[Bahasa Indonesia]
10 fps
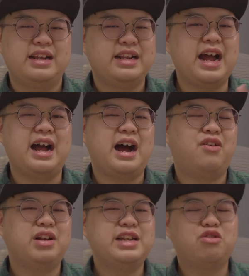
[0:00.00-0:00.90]
Nah,
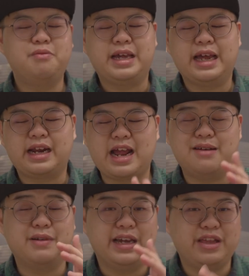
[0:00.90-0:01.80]
awalnya gue mikir
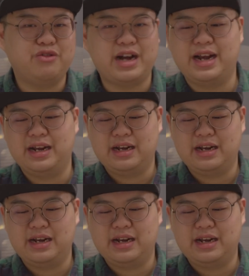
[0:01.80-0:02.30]
kayak begitu kan.